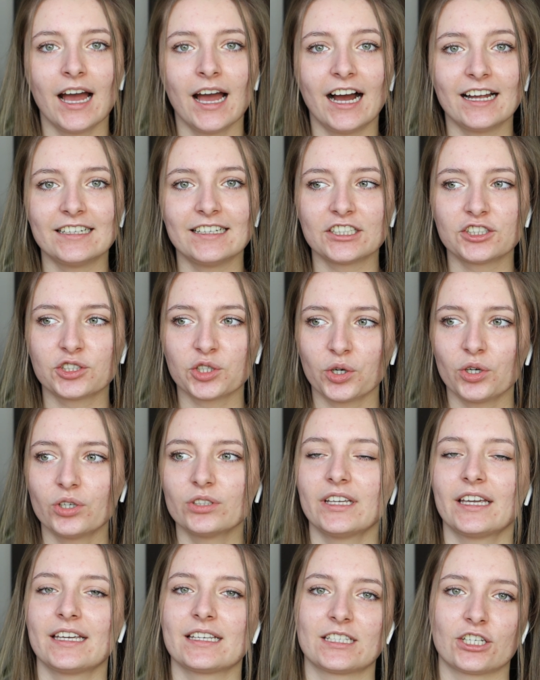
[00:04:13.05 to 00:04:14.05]
ale to
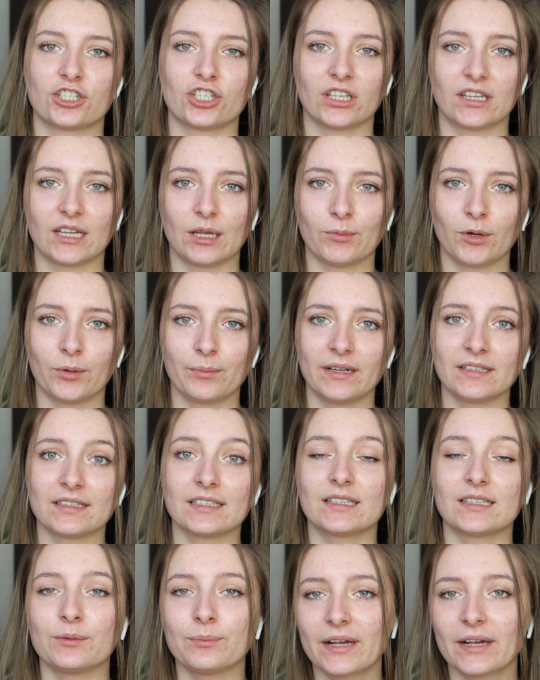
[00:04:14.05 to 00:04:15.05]
nie jest jeszcze ten
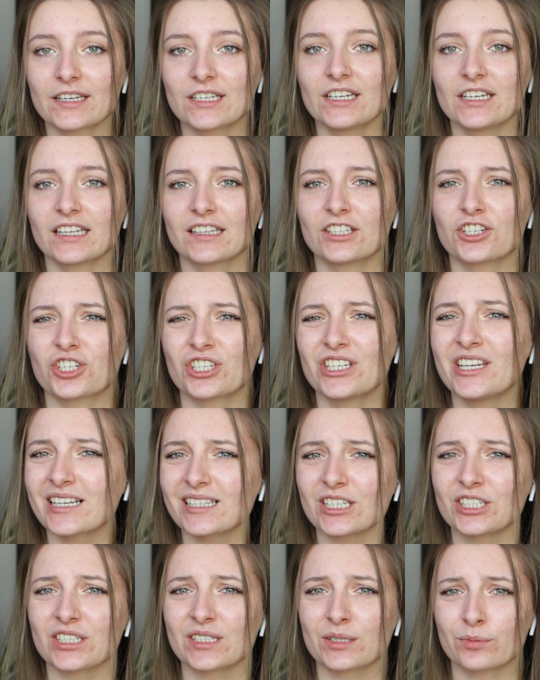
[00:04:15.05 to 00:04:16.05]
moment, tym bardziej ja też nie
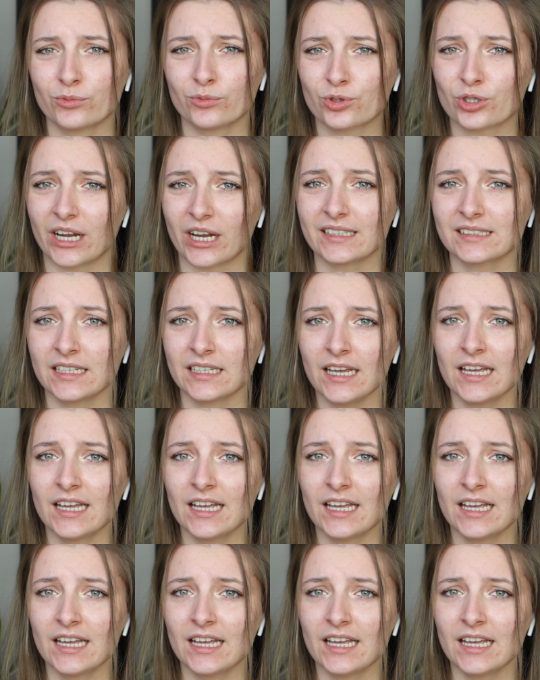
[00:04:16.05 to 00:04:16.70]
chcę się zmuszać,